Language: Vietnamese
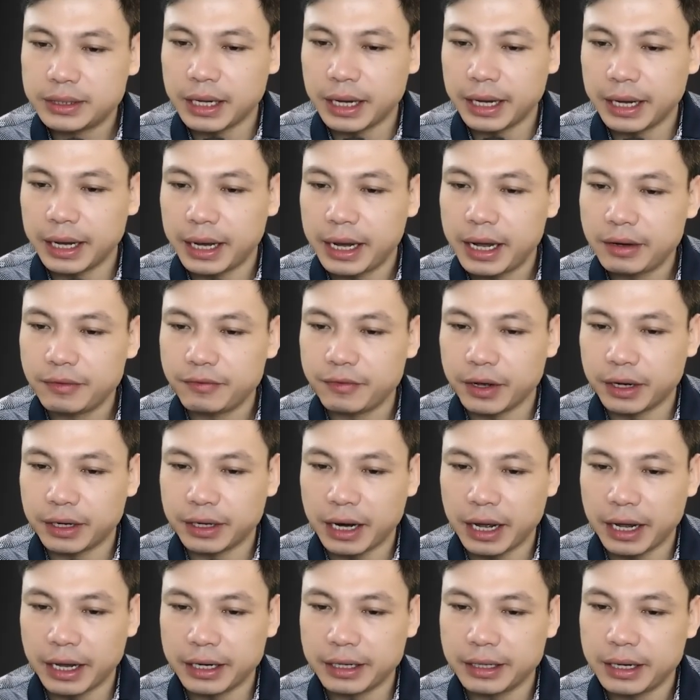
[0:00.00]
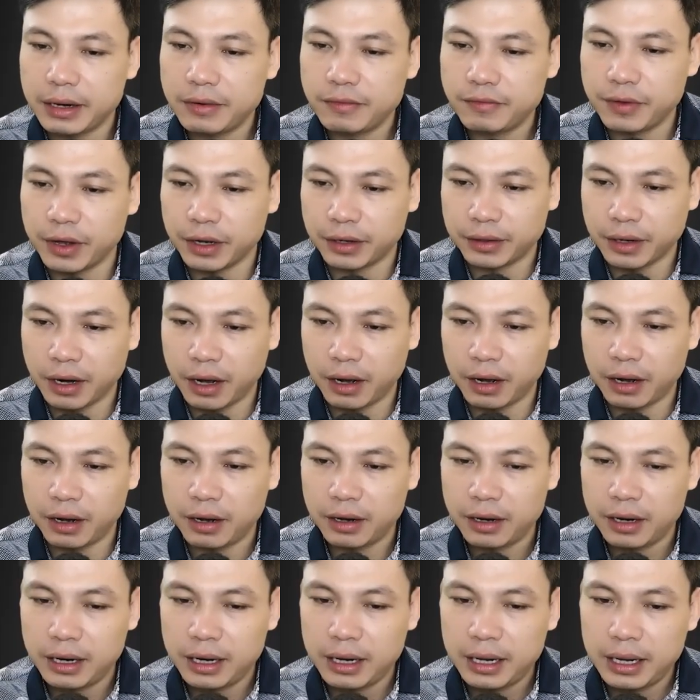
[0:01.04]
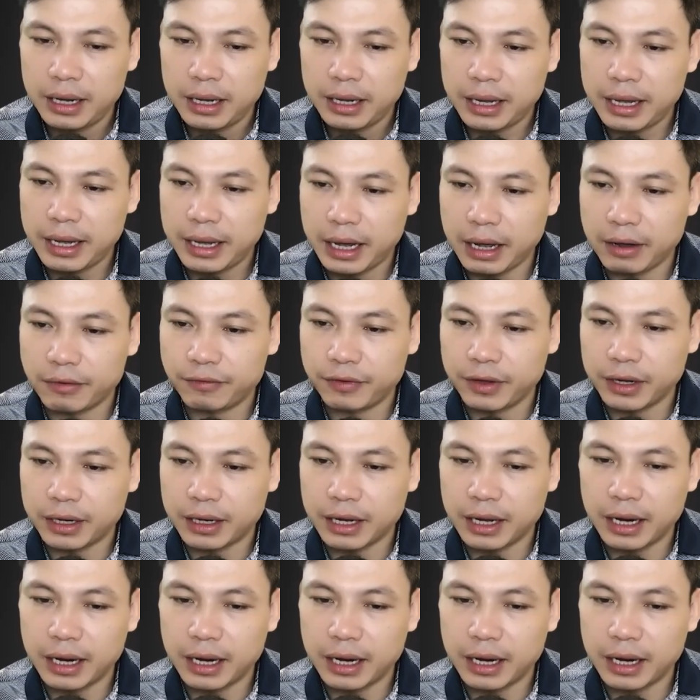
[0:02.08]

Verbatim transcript: Chẳng thầy dạy gái cho nên mới nhận lời chứ gì.